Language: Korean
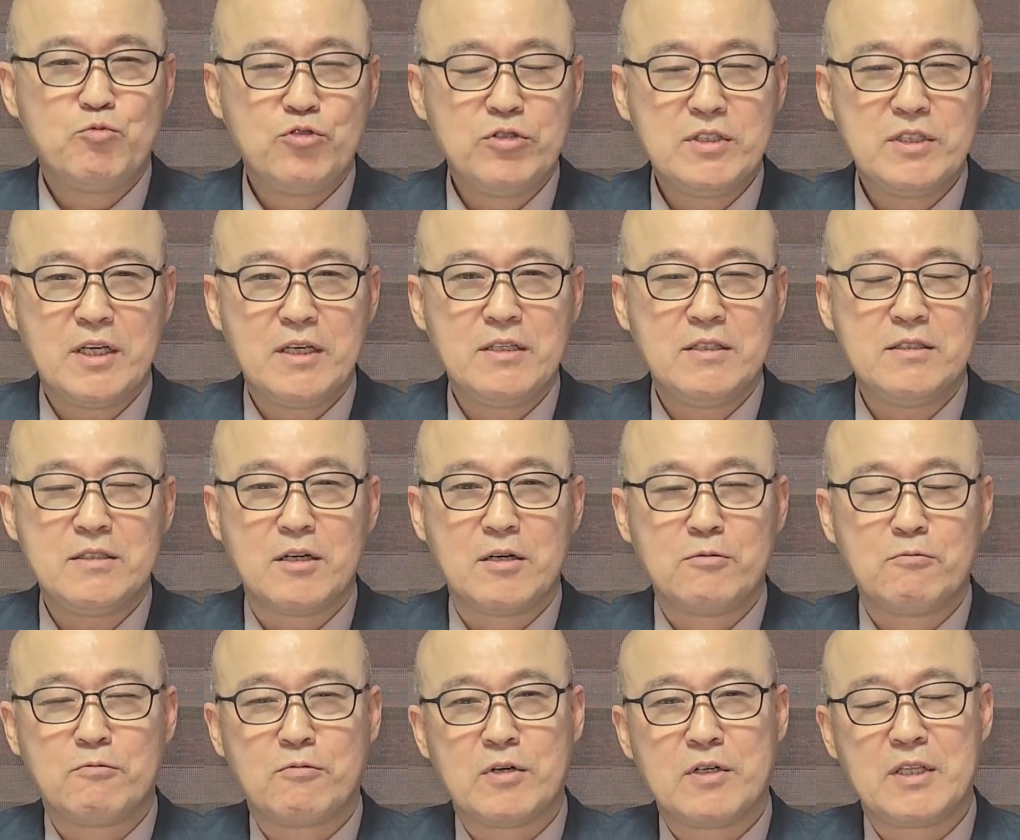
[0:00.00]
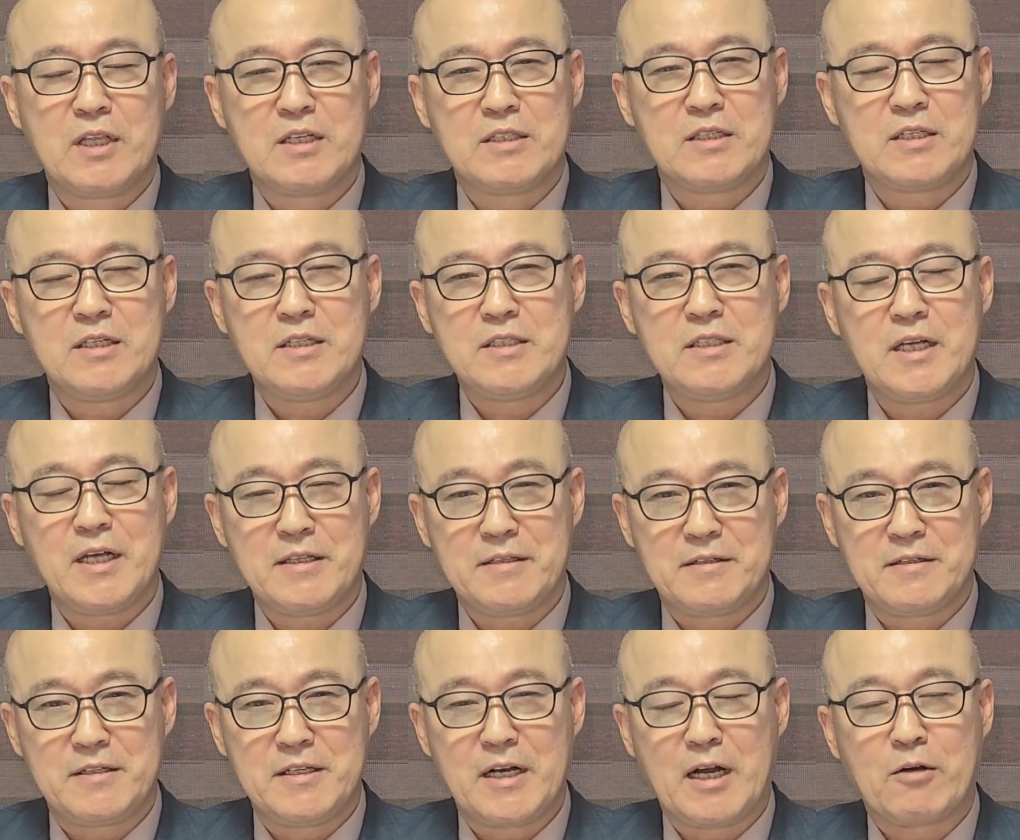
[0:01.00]
문재인 정권의
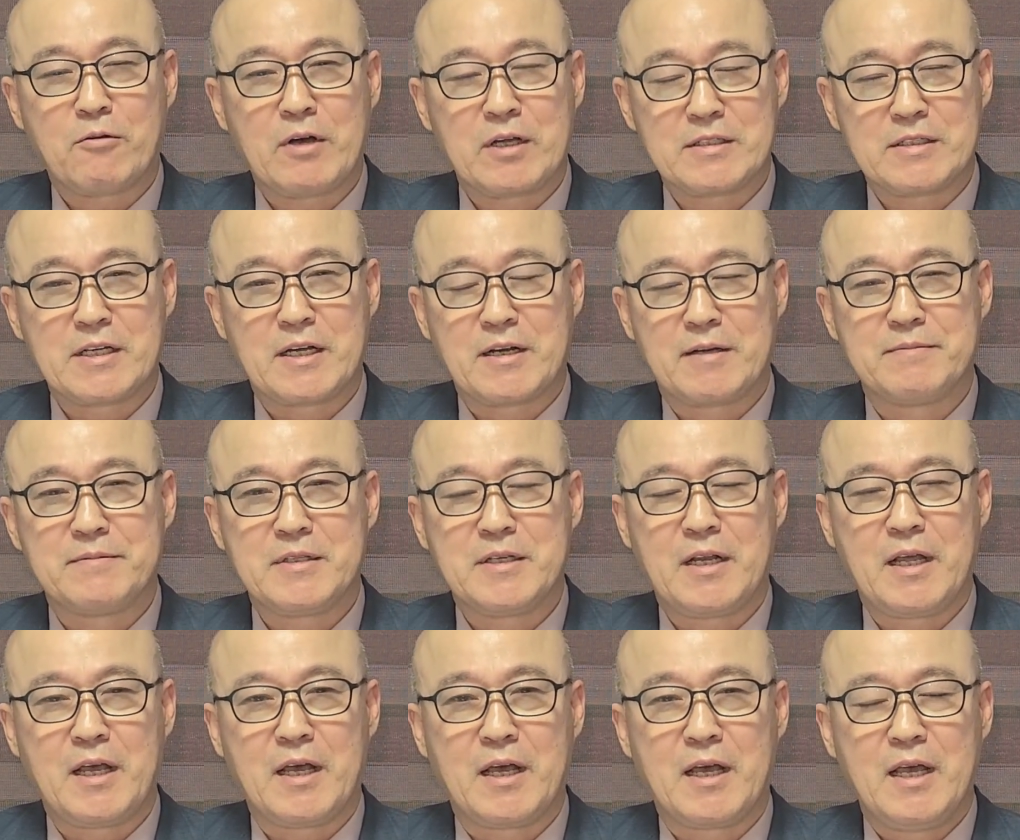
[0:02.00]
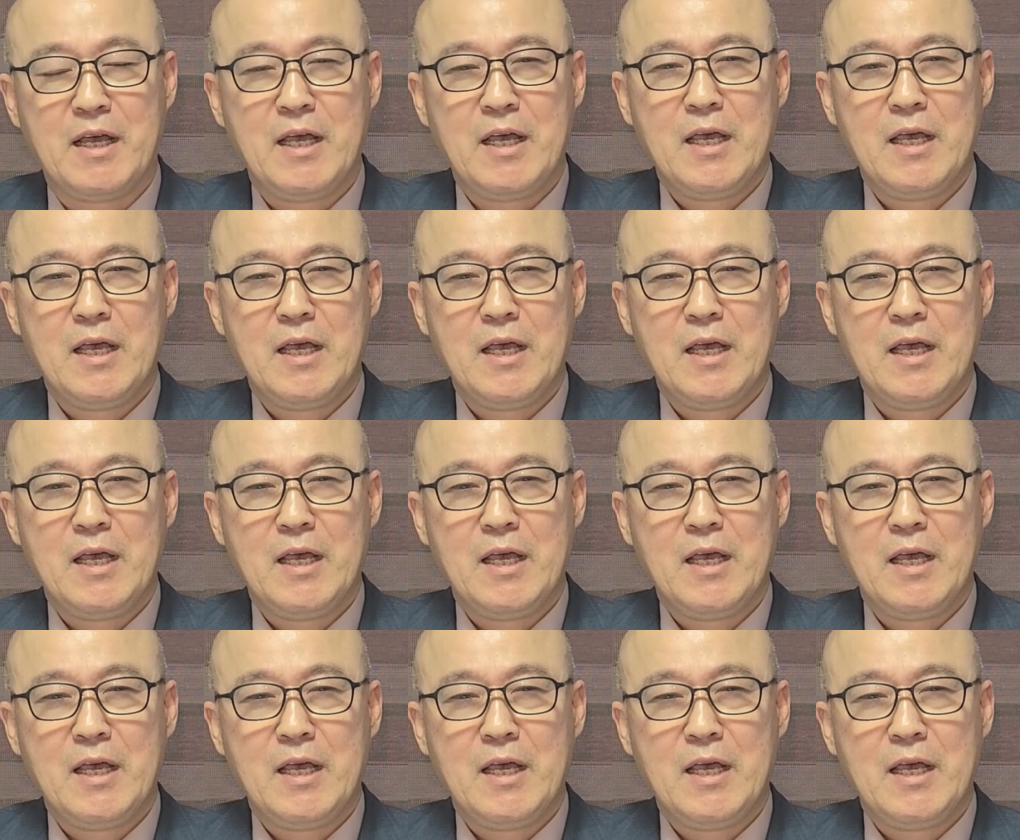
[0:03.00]
실세들이라고 하는 사람들의